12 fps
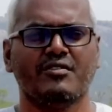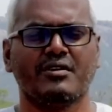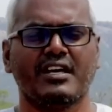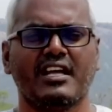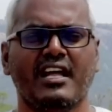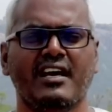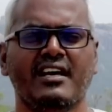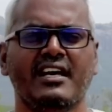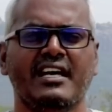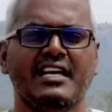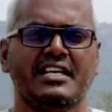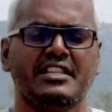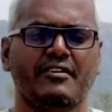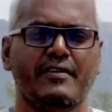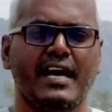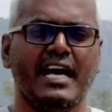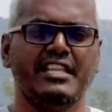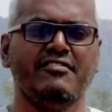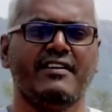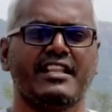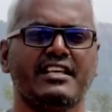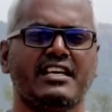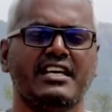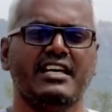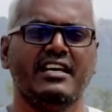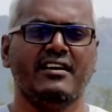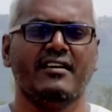ஓகேங்களா இந்த வியாதி வர்றதுக்கு